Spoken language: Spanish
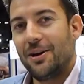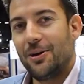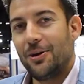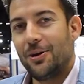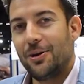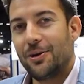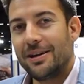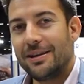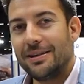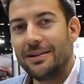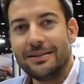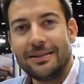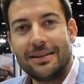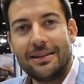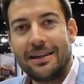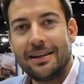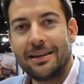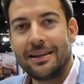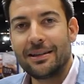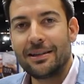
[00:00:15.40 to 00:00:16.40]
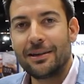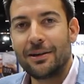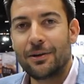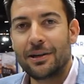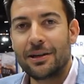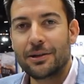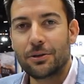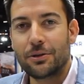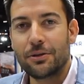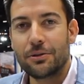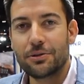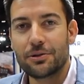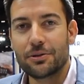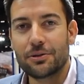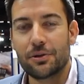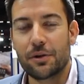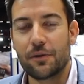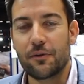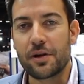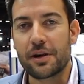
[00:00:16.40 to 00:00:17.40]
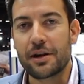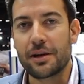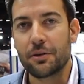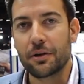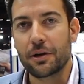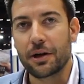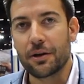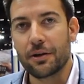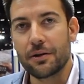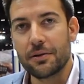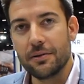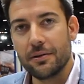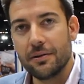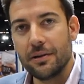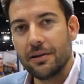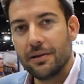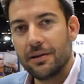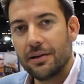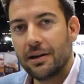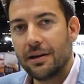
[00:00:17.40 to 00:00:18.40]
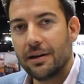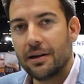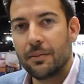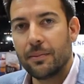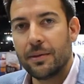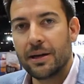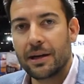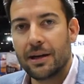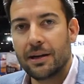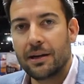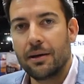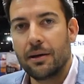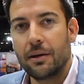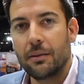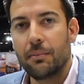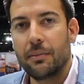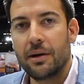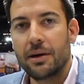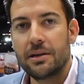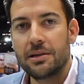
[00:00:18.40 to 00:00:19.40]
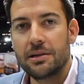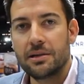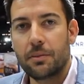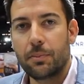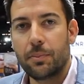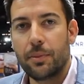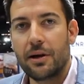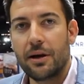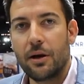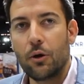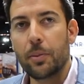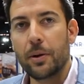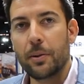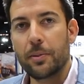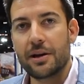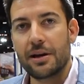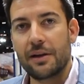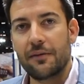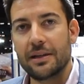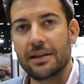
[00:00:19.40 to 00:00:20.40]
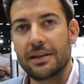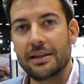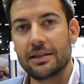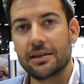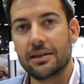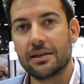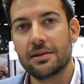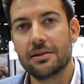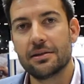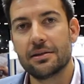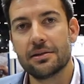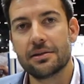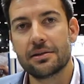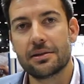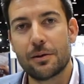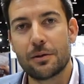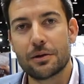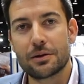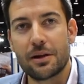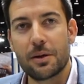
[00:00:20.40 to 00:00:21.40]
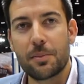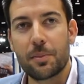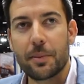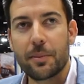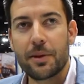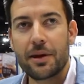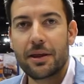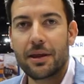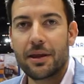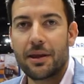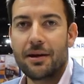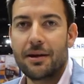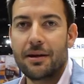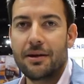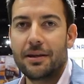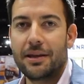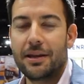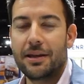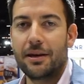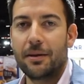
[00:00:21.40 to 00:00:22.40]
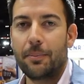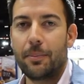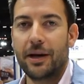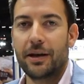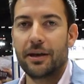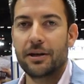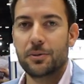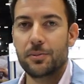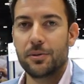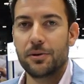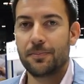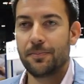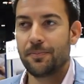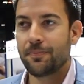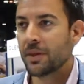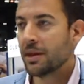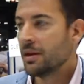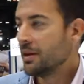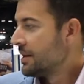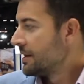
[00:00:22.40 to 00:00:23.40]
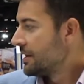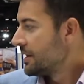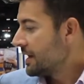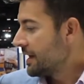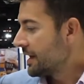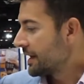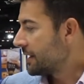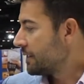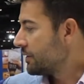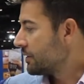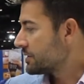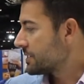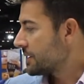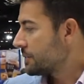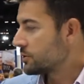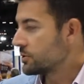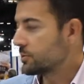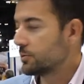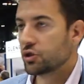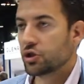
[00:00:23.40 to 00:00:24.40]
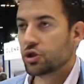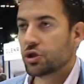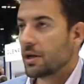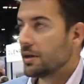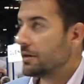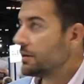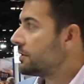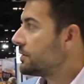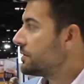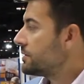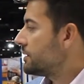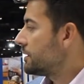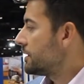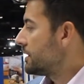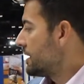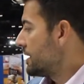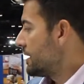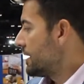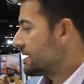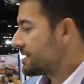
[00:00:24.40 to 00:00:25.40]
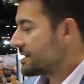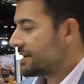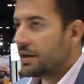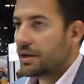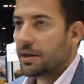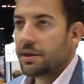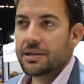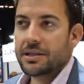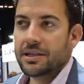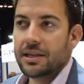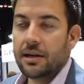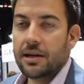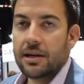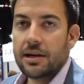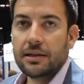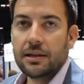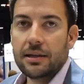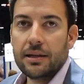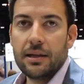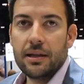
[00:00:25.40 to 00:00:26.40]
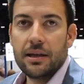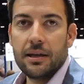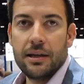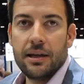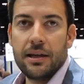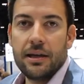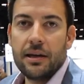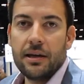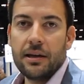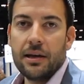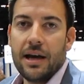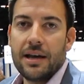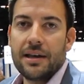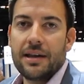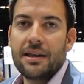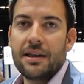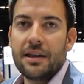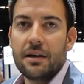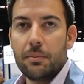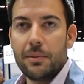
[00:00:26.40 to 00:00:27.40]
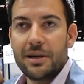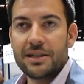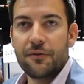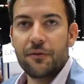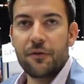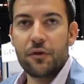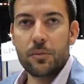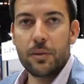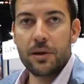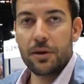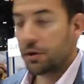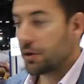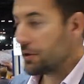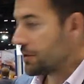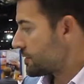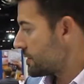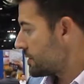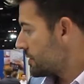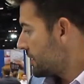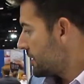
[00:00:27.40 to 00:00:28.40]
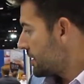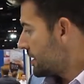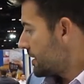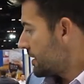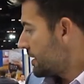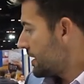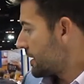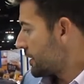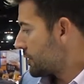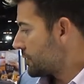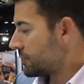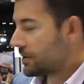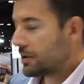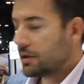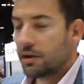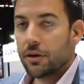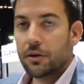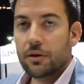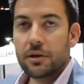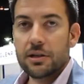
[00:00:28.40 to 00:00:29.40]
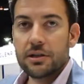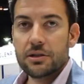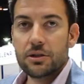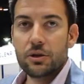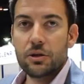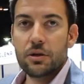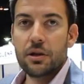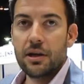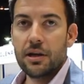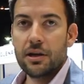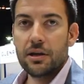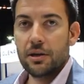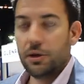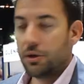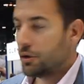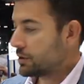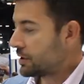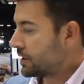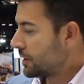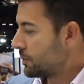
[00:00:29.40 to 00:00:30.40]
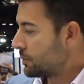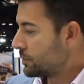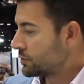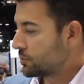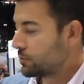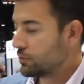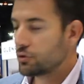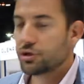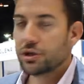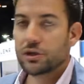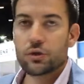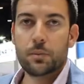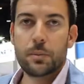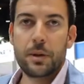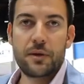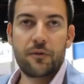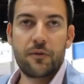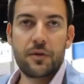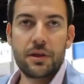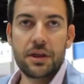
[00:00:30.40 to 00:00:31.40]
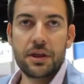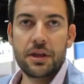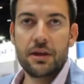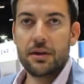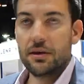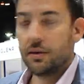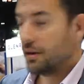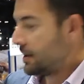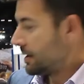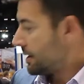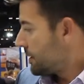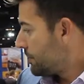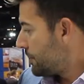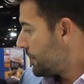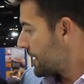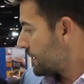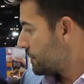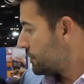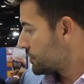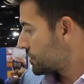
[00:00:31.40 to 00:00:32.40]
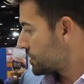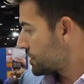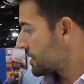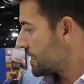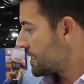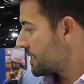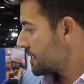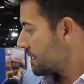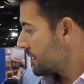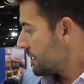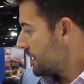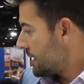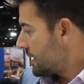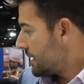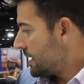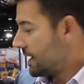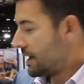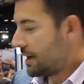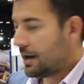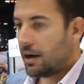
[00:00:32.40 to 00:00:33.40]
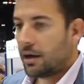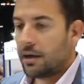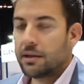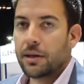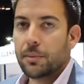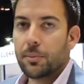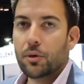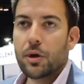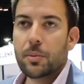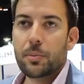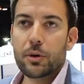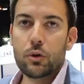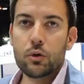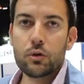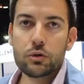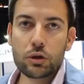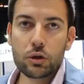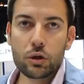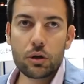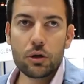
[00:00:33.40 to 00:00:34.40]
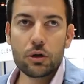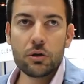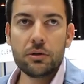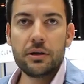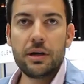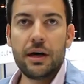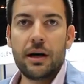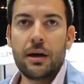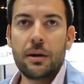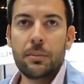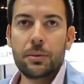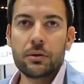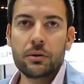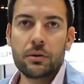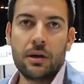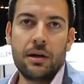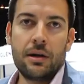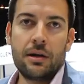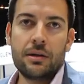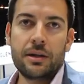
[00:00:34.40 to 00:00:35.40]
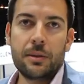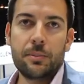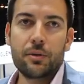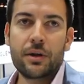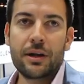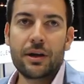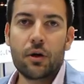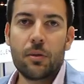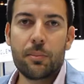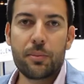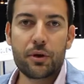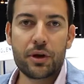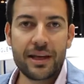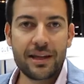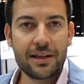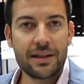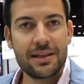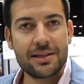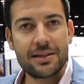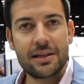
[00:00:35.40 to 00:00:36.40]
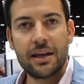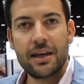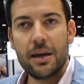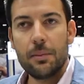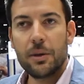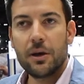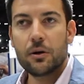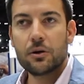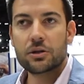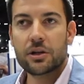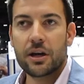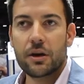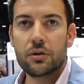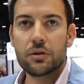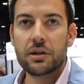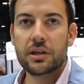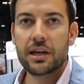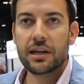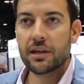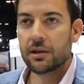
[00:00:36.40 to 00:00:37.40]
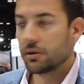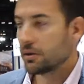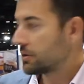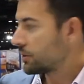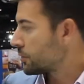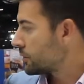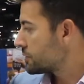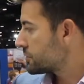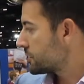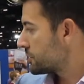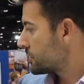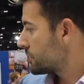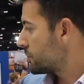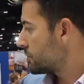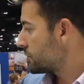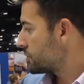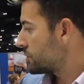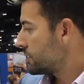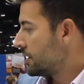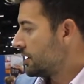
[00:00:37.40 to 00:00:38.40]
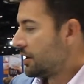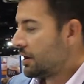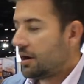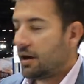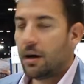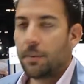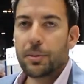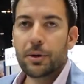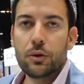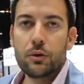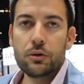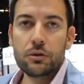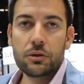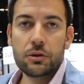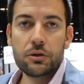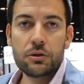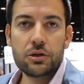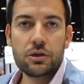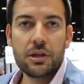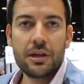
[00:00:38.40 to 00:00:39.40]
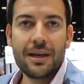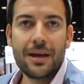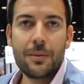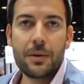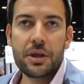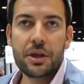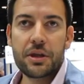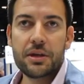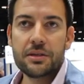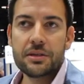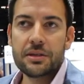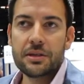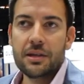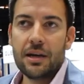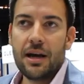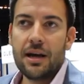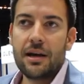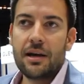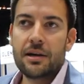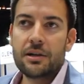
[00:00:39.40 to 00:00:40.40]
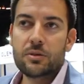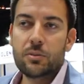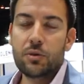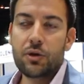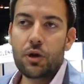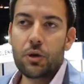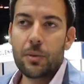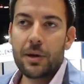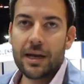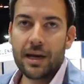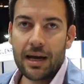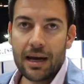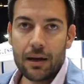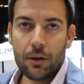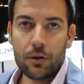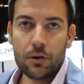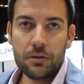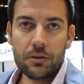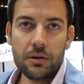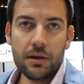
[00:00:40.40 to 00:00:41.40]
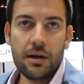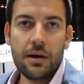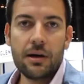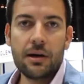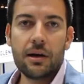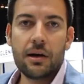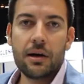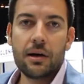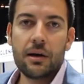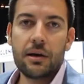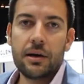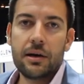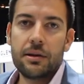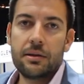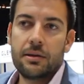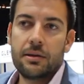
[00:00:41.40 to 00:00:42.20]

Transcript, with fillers: Hola, ah, hola a todos, soy Fernando Girón, ah, Marketing Manager para UPM Rafatac y estamos en el primer día de Pack Expo. Aquí lo que estamos mostrando es la necesidad de añadir más información en contenedores donde no tenemos mucha superficie para mostrar al tipo de producto, al, el tipo de componentes y químicos que contienen todos estos ah, productos y a veces ah, es muy obligado, ah,